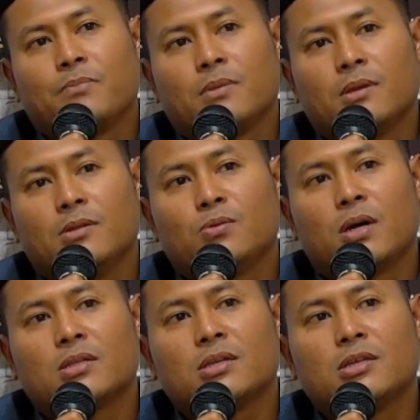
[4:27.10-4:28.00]
Itu
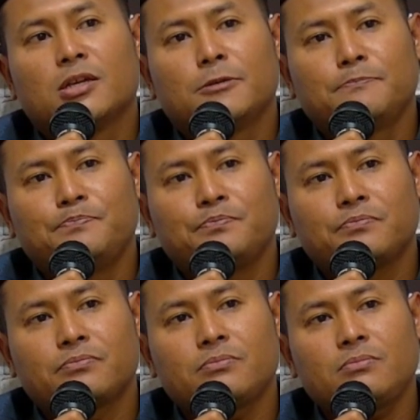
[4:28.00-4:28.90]
artinya
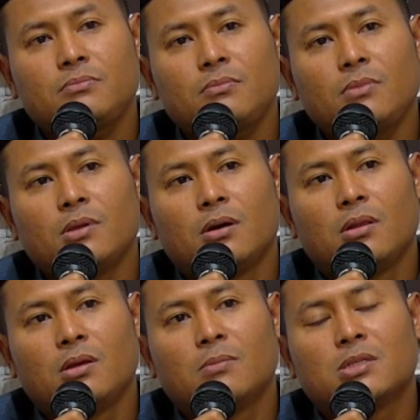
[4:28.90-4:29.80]

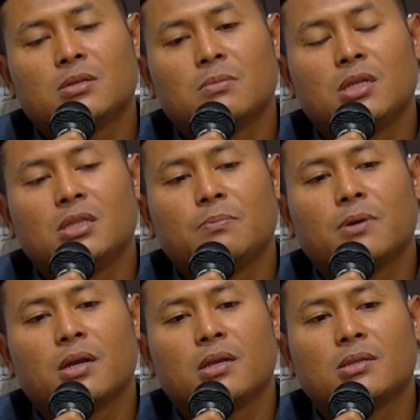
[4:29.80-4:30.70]
Allah masih
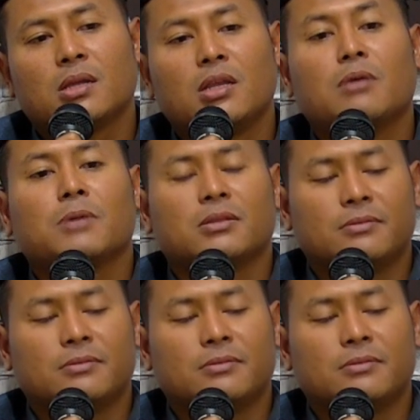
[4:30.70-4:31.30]
menitipkan kita nikmat.